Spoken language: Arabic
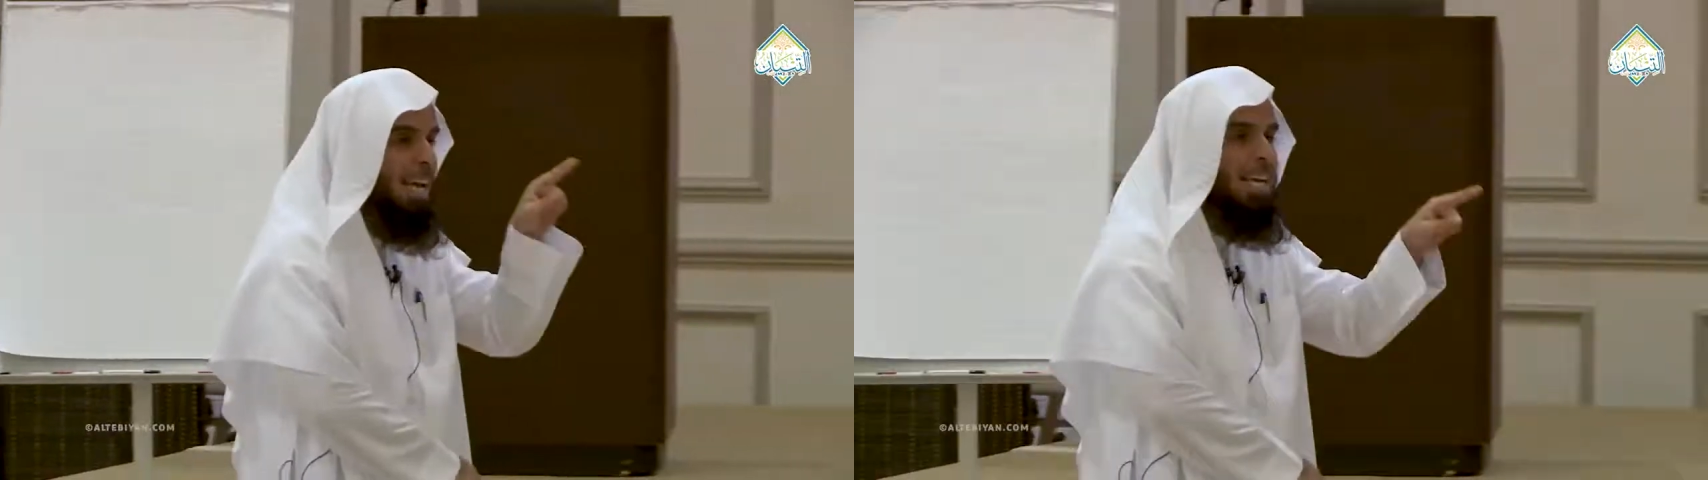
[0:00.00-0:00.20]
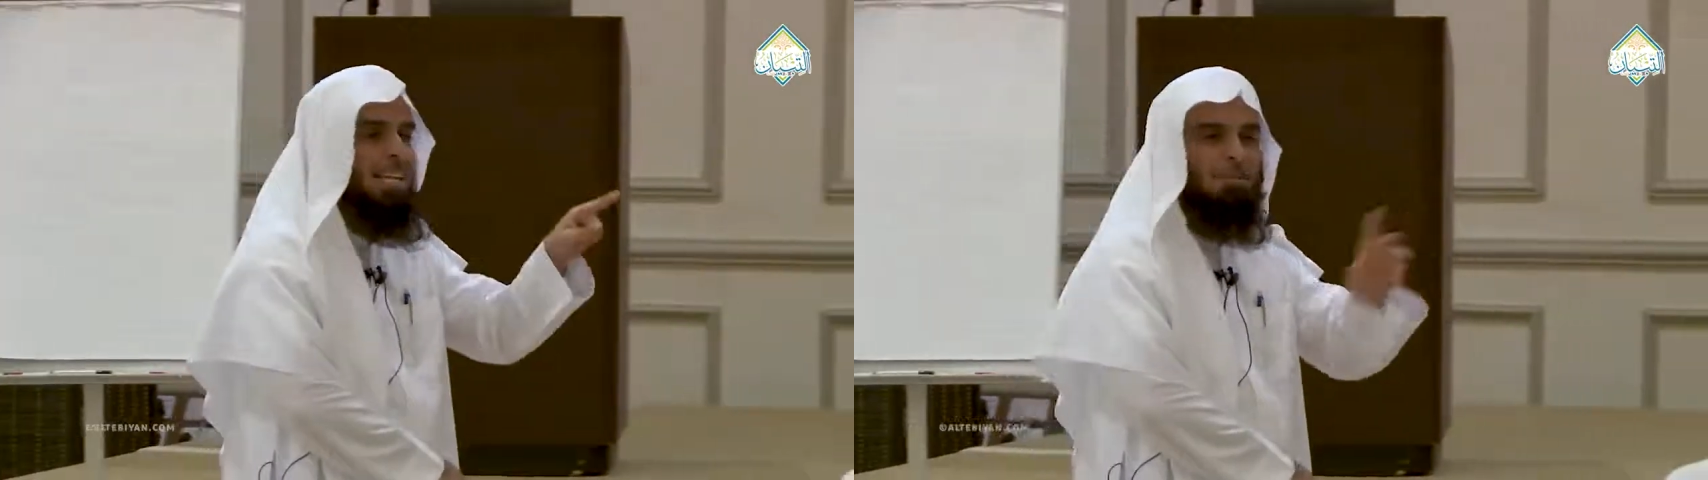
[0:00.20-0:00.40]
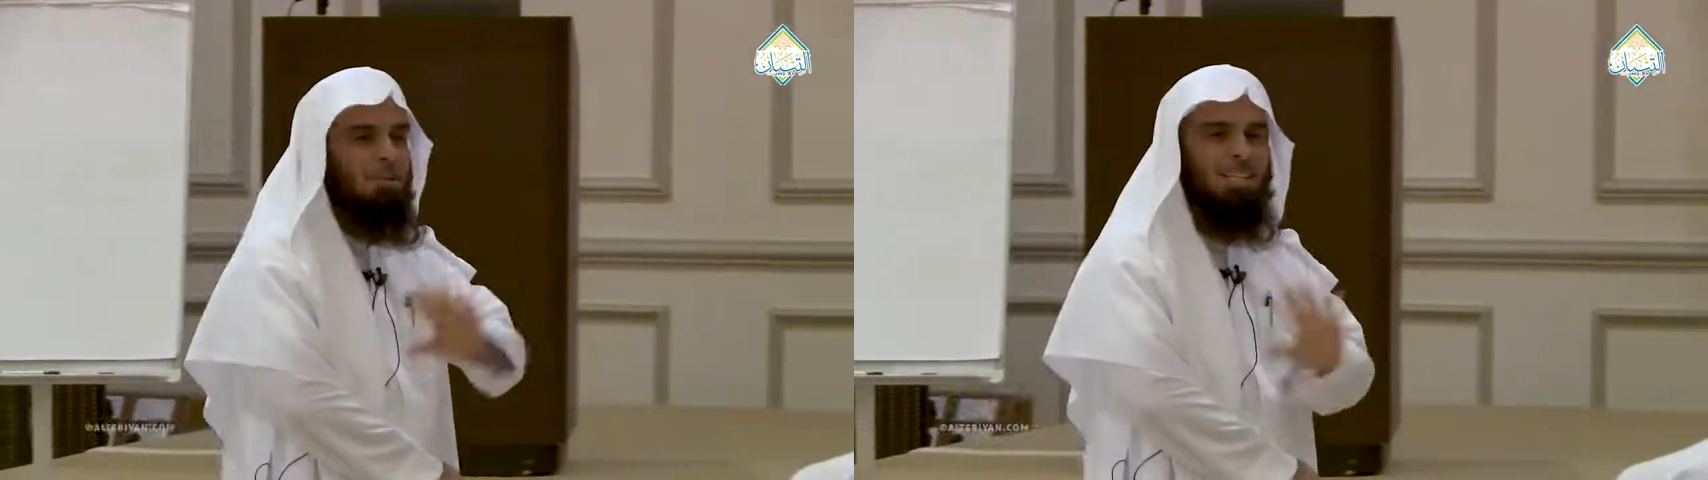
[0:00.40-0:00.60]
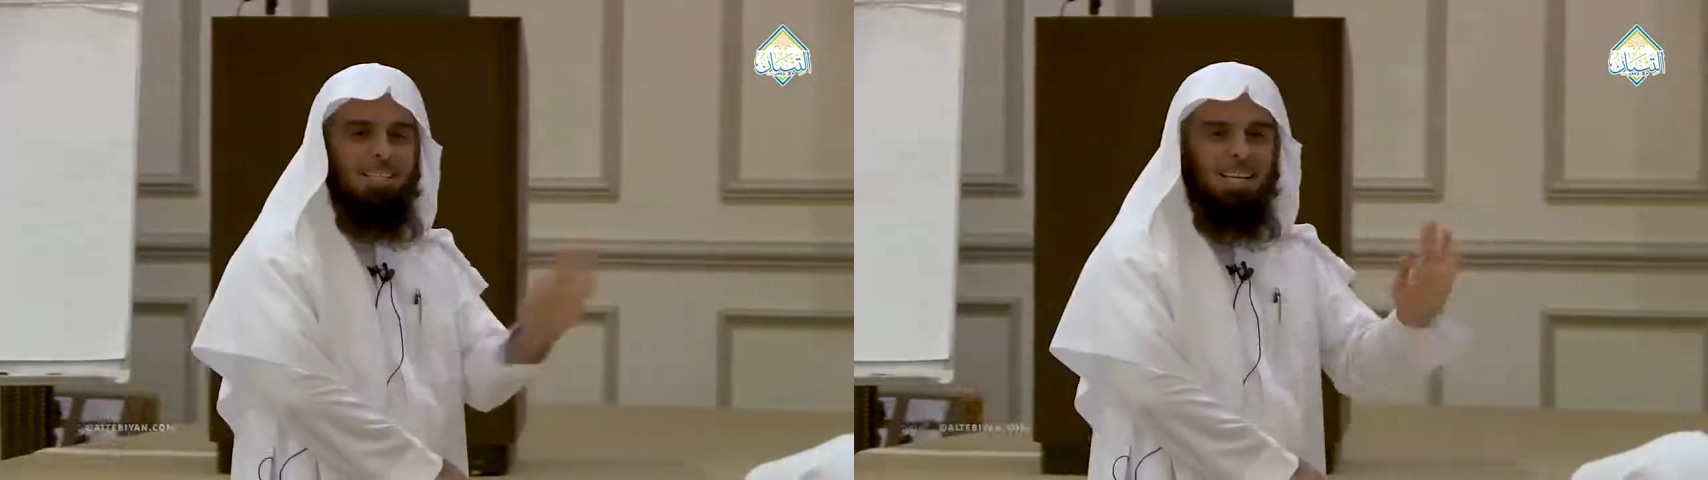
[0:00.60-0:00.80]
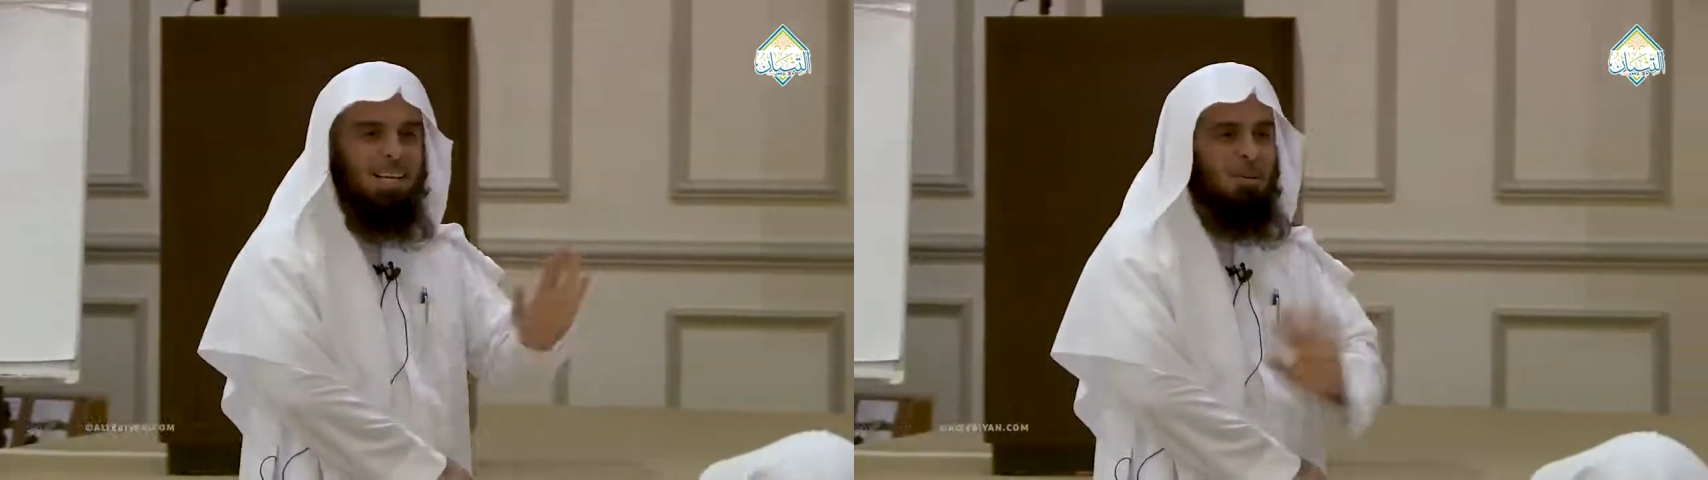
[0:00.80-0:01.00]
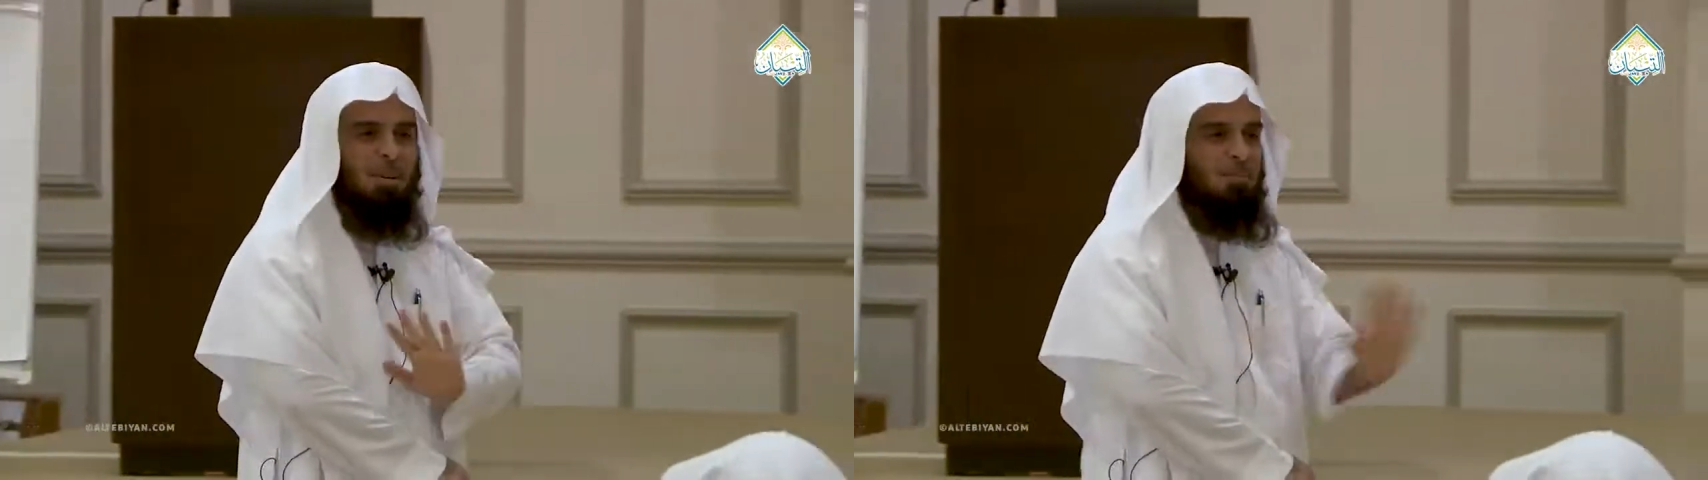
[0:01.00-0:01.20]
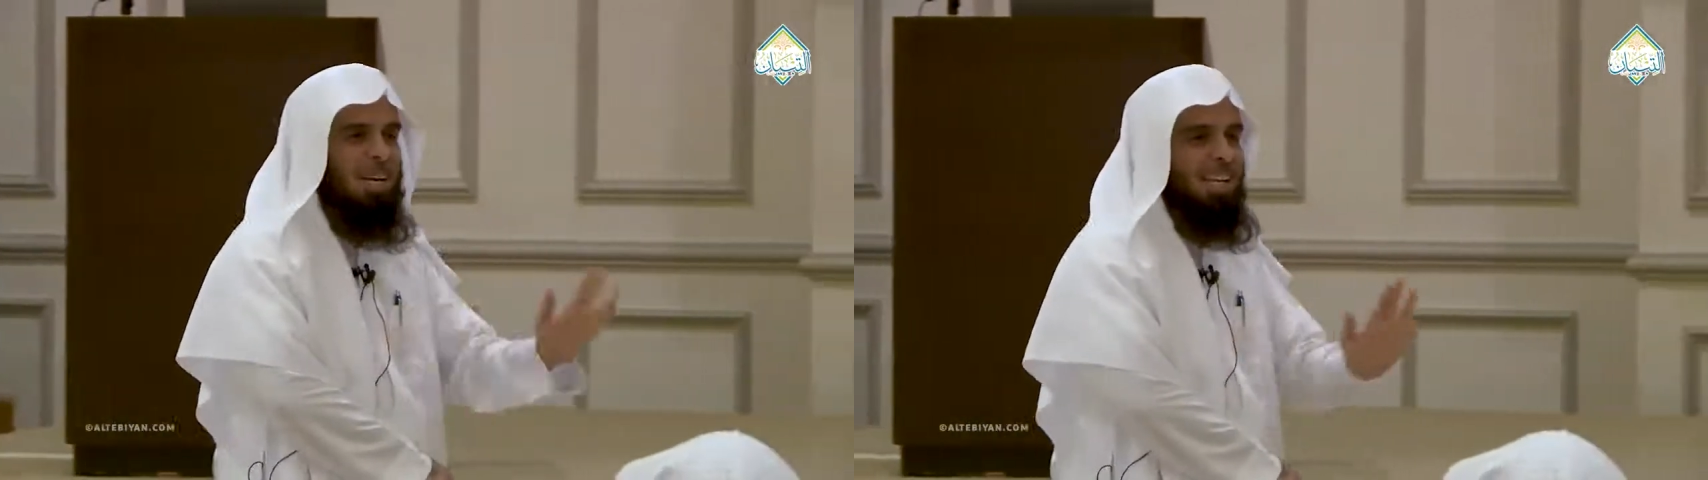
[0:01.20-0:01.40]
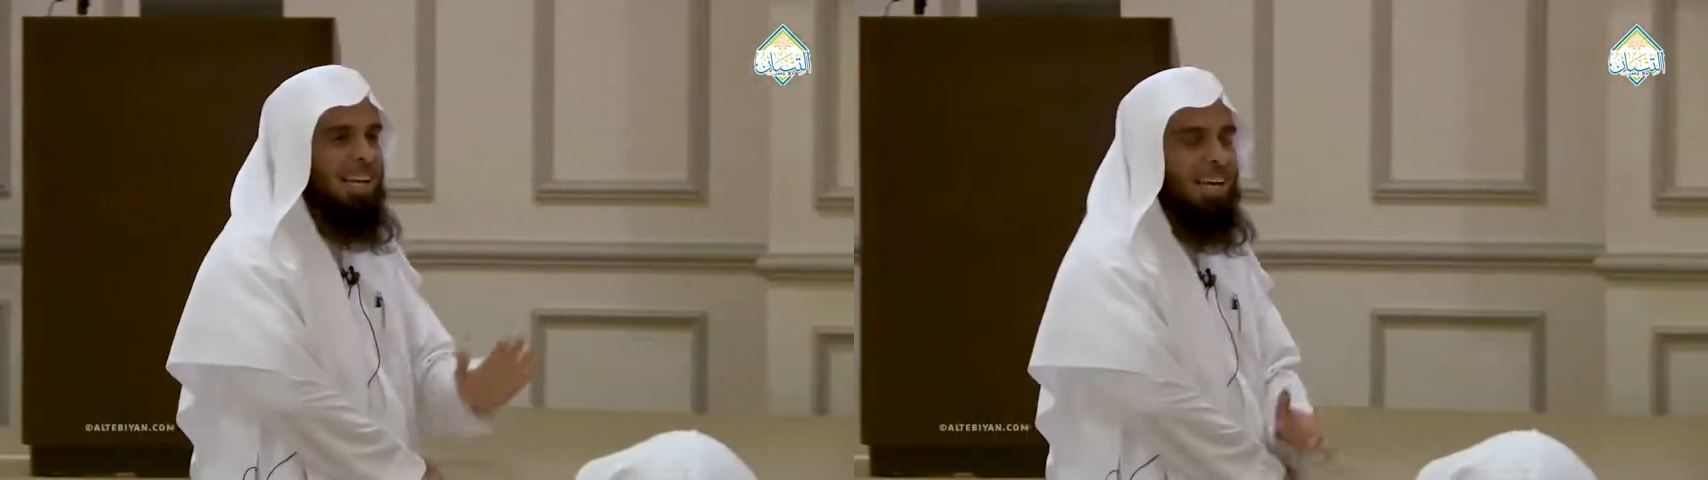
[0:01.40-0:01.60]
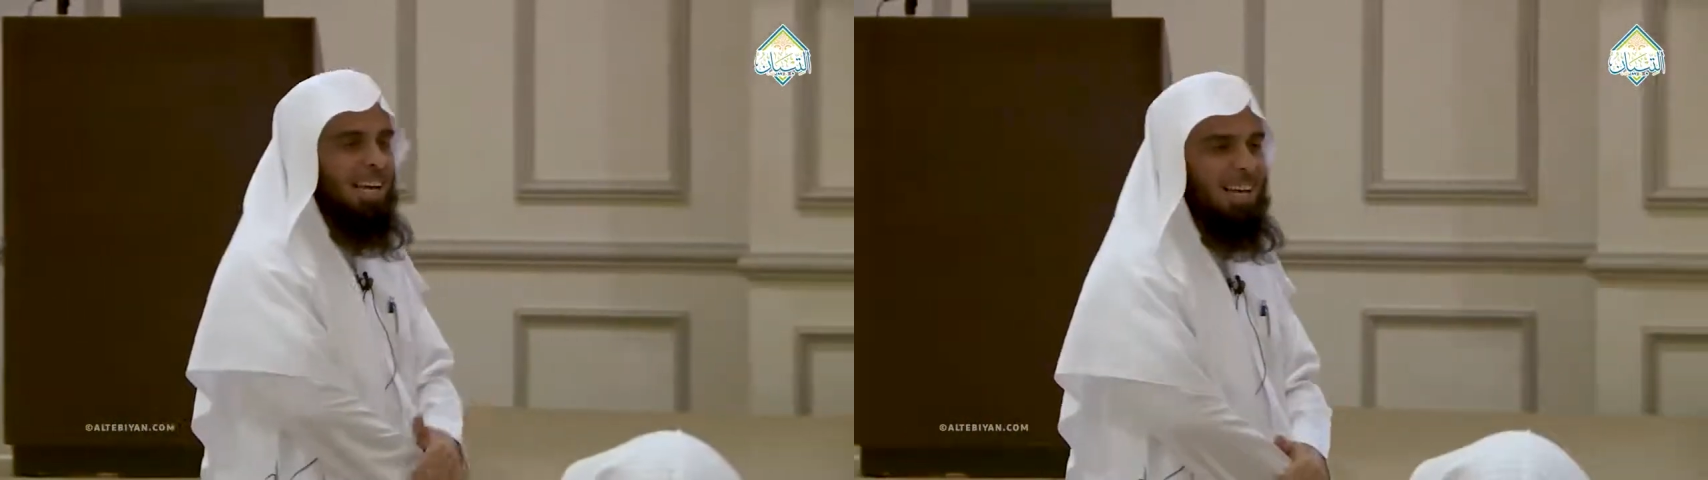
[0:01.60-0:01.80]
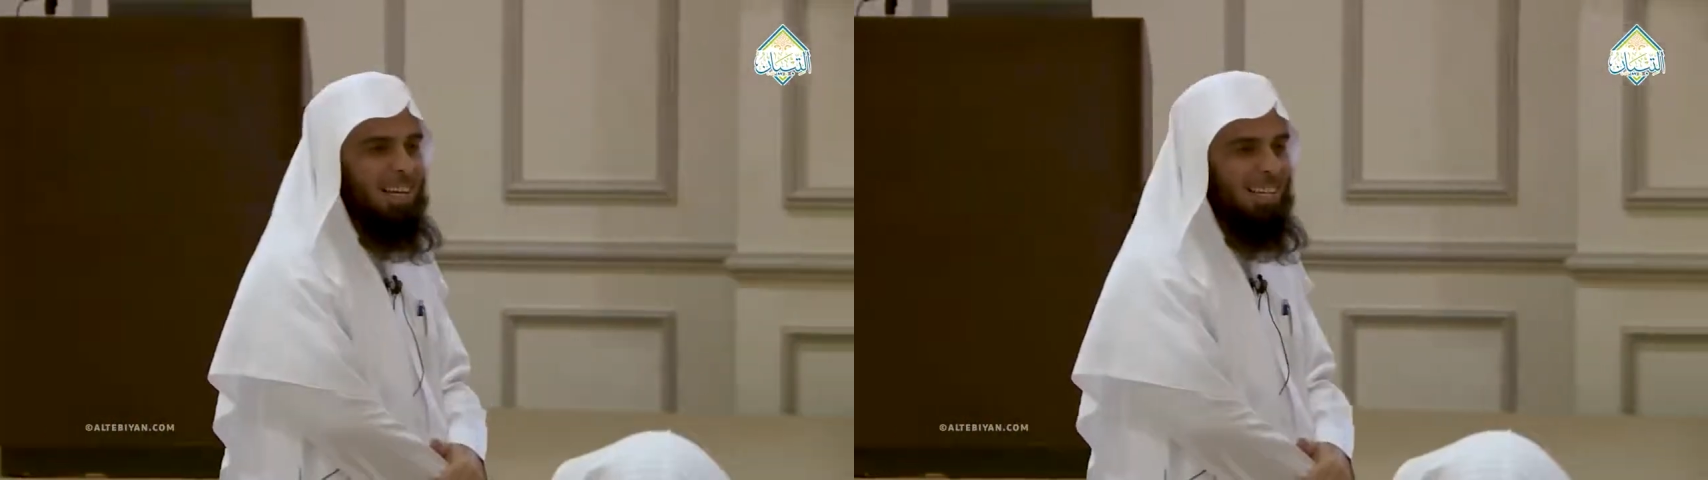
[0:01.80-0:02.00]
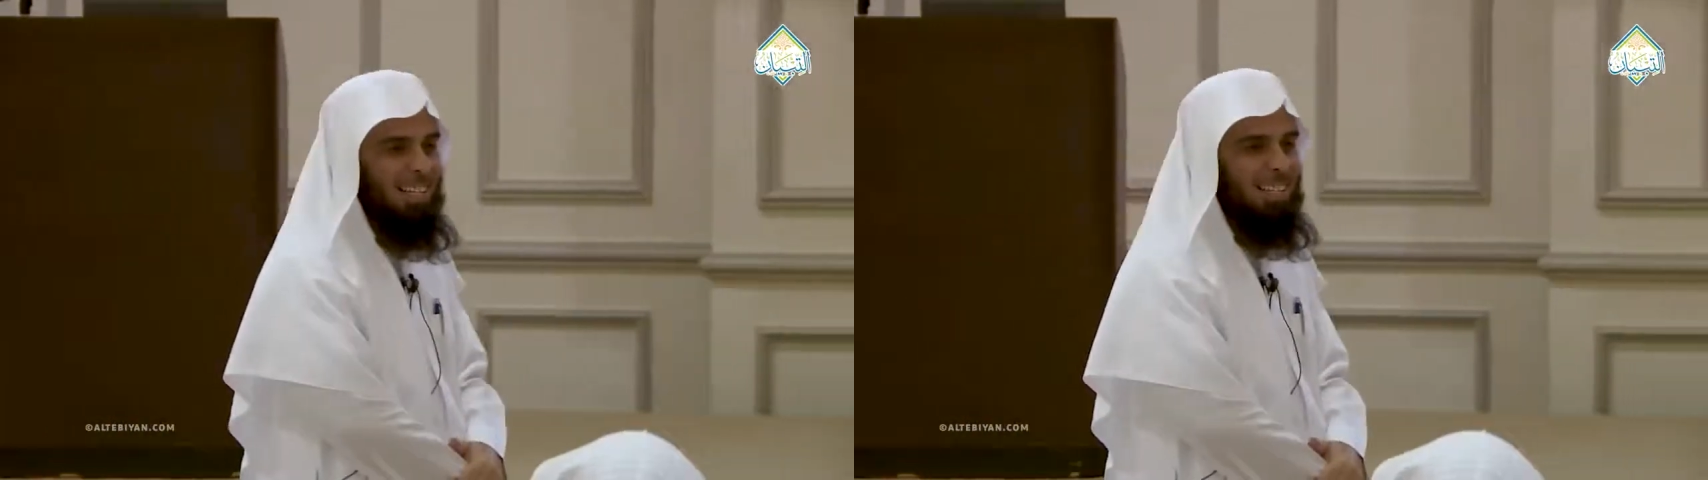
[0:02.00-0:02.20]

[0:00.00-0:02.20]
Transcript: عين المال زكوي ما لنا علاقة